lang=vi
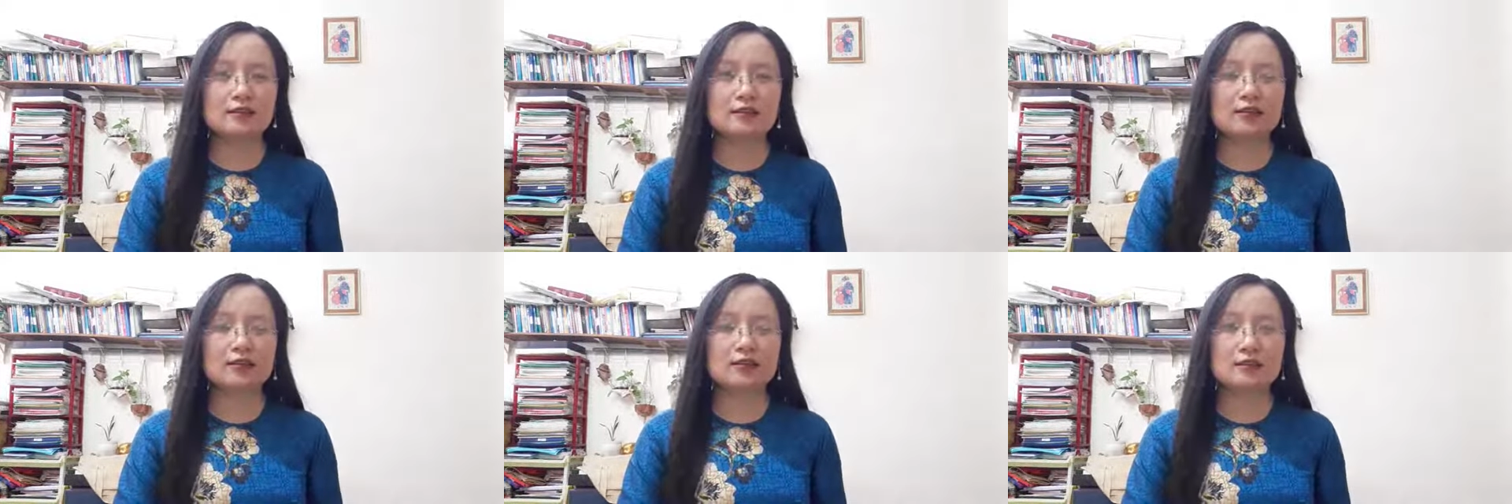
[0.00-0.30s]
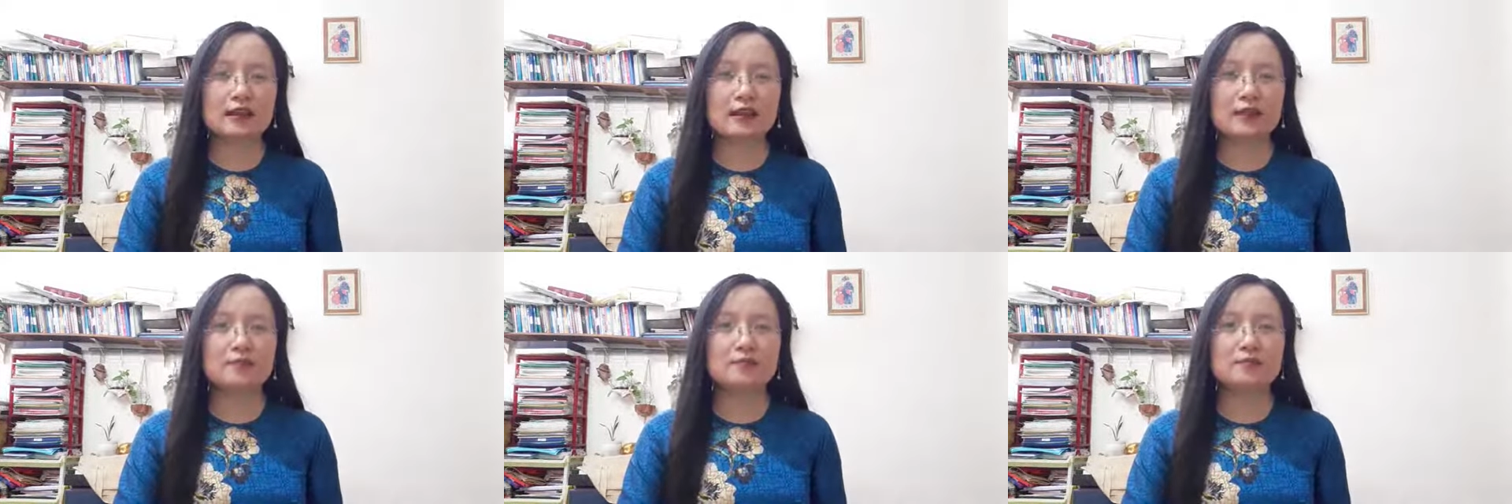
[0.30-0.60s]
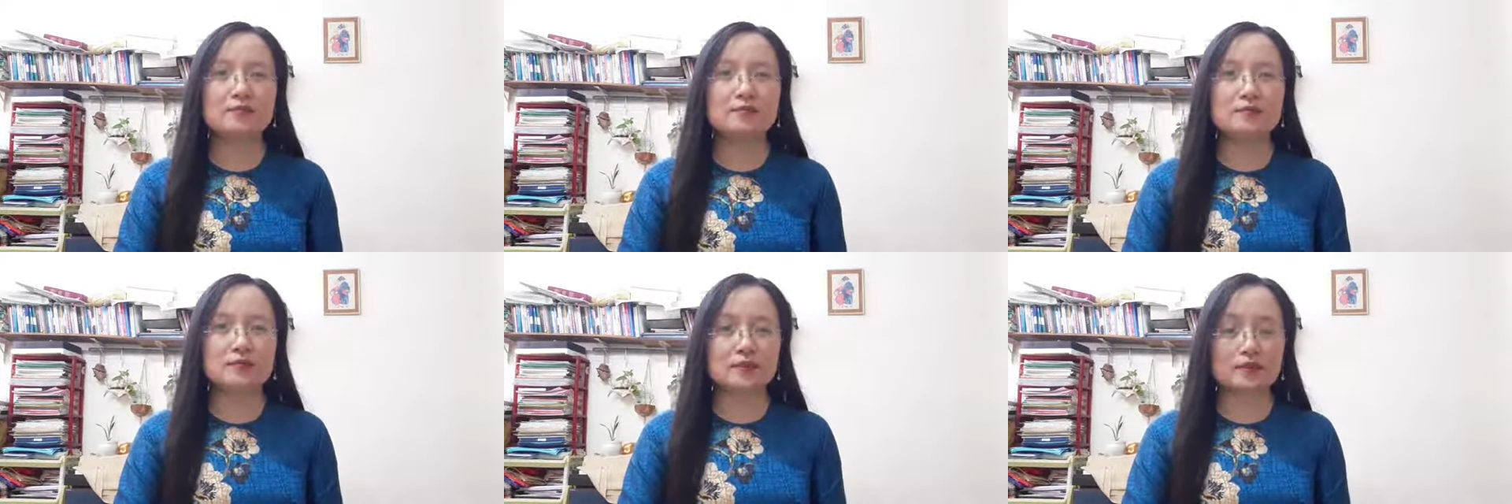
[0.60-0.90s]
tình
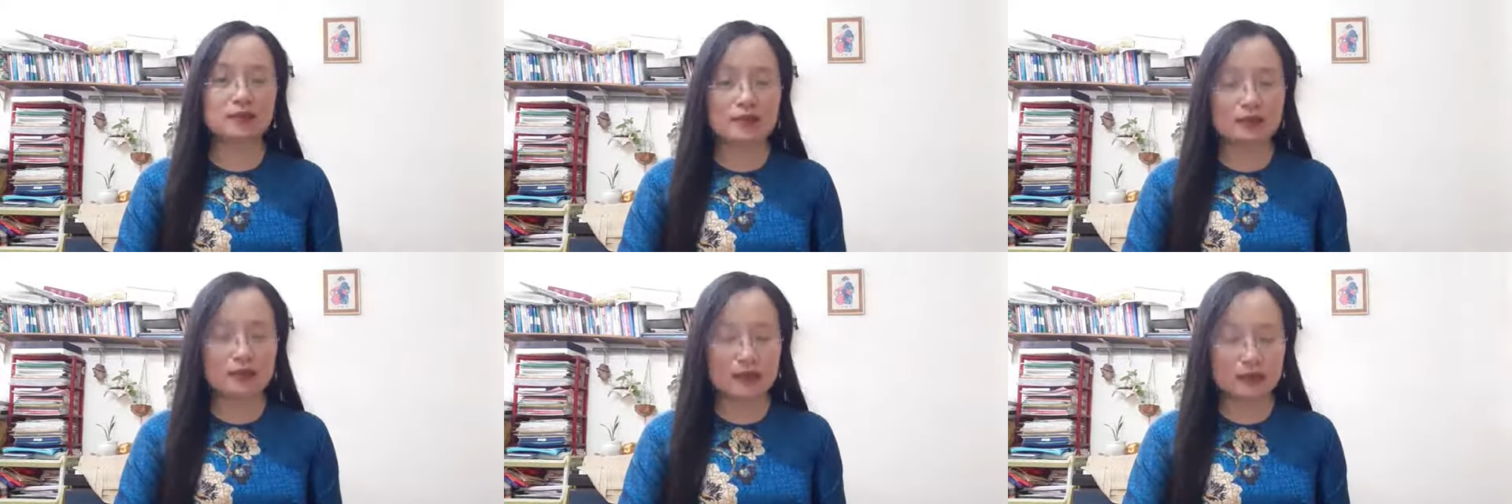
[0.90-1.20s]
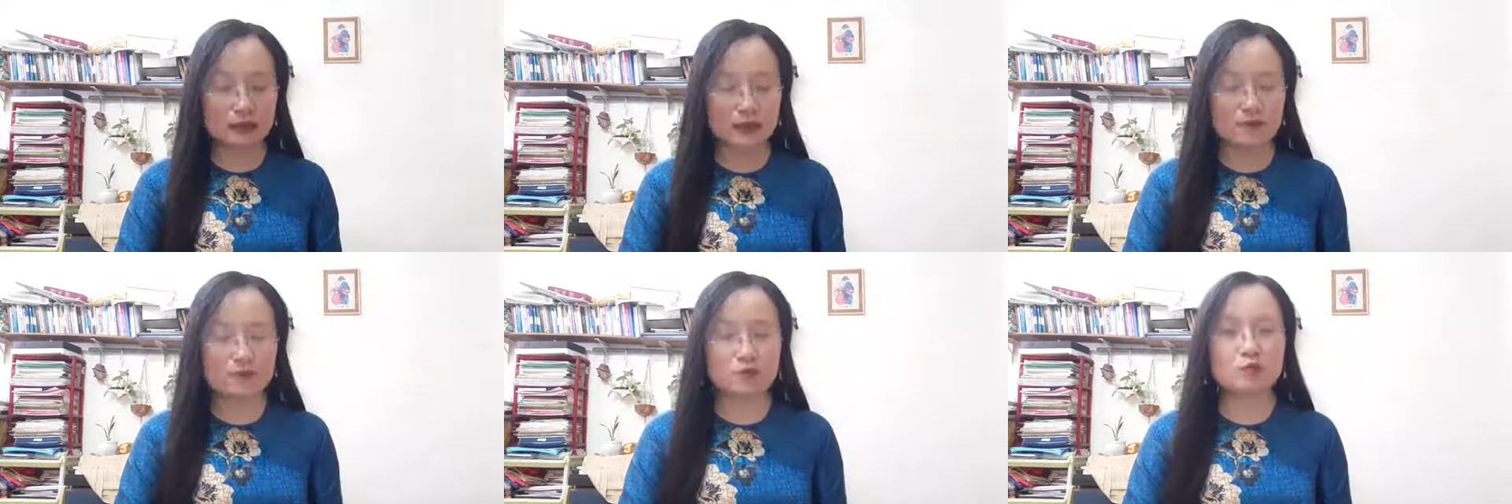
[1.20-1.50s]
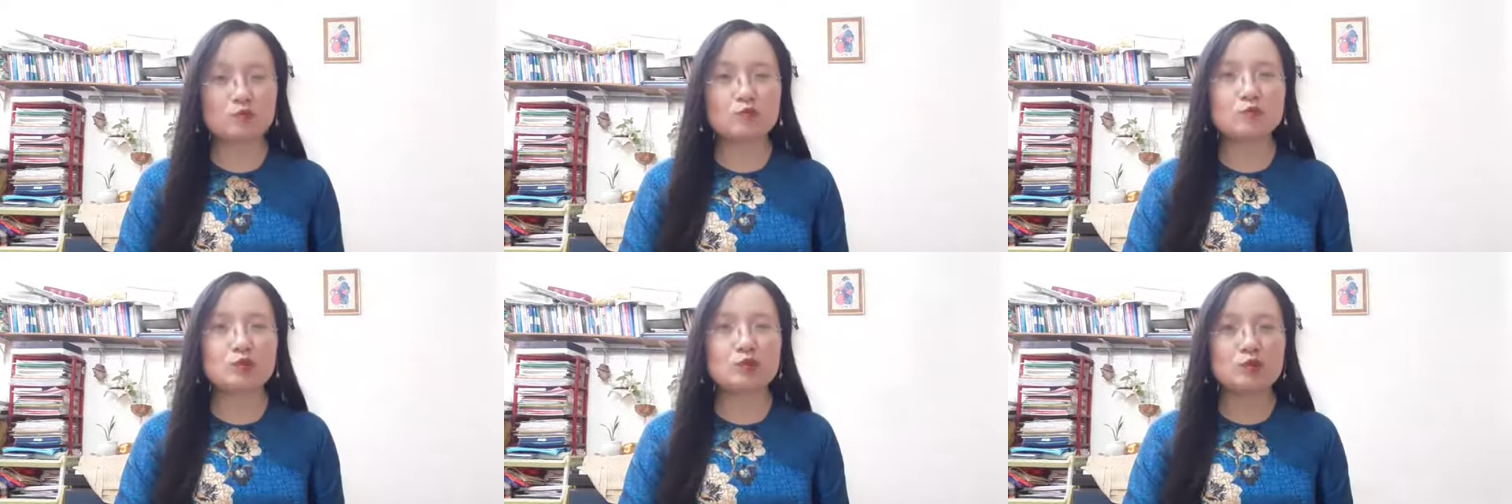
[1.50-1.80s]
cảm hay là cảm
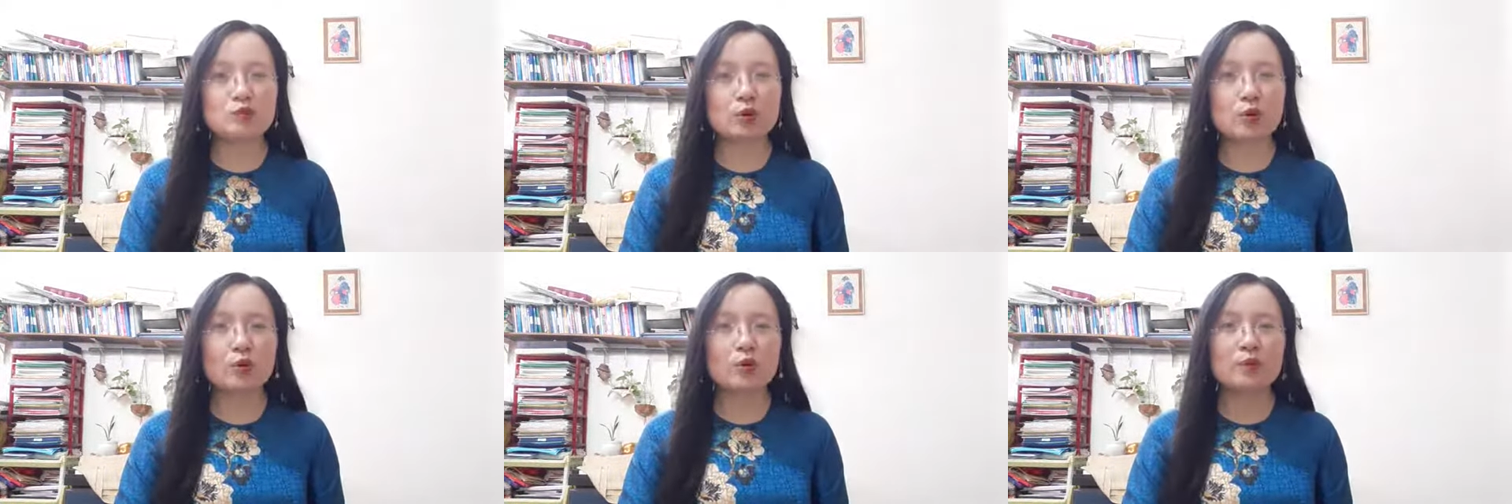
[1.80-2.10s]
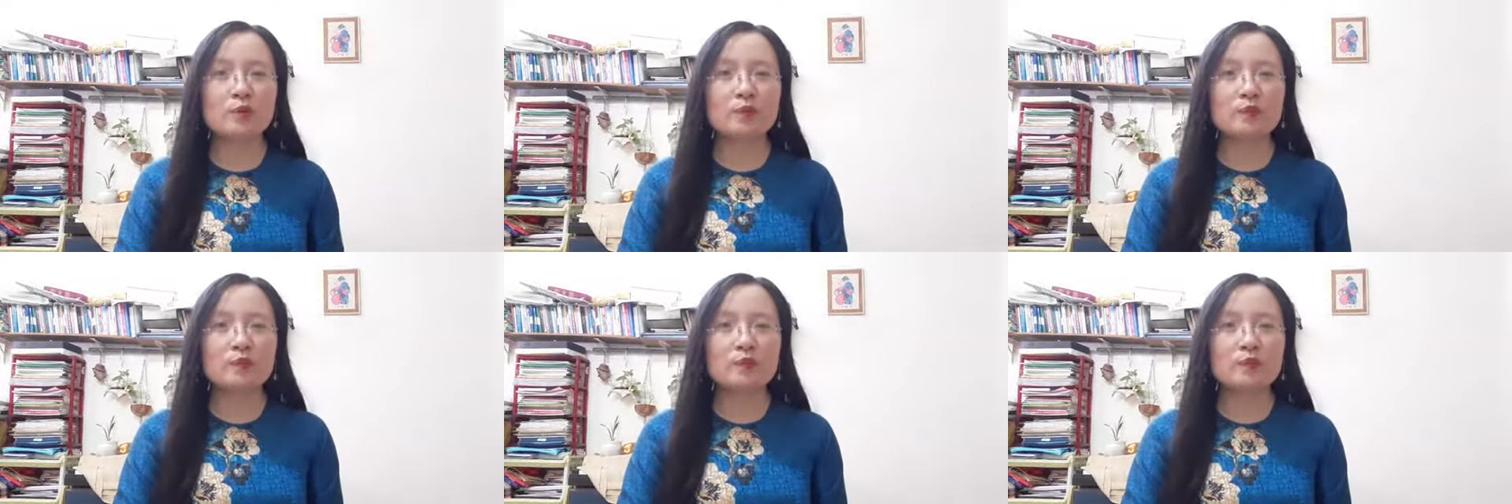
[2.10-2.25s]
xúc nước đôi